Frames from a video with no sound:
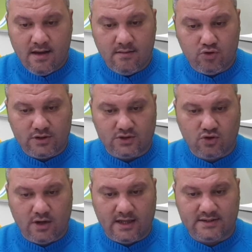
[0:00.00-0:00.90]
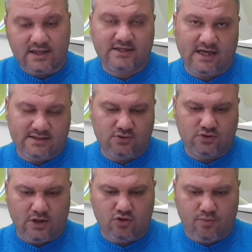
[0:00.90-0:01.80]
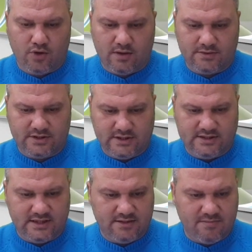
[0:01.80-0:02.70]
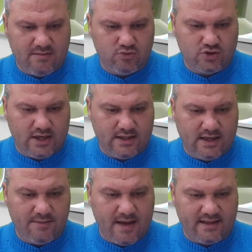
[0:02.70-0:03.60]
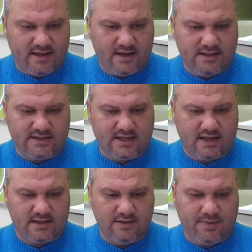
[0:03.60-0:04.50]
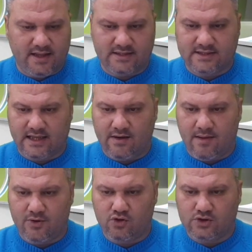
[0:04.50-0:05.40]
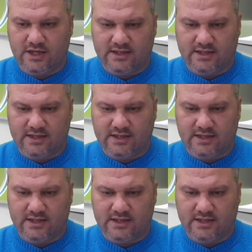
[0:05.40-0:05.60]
E, burada zorlansa da Chelsea güzel top oynamıştı. İzledim ben mücadeleyi. Benteke'nin sakatlığı Palace'da devam ediyor.